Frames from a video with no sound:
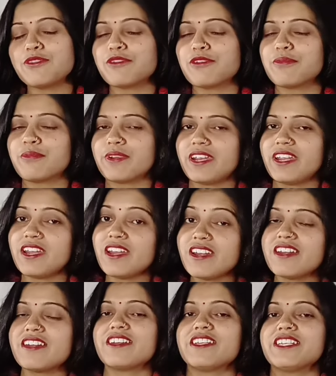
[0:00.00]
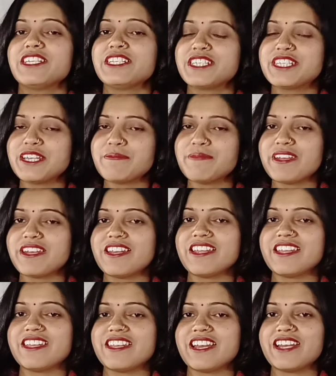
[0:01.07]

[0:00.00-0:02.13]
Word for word: तो फ्रेंड इससे पहले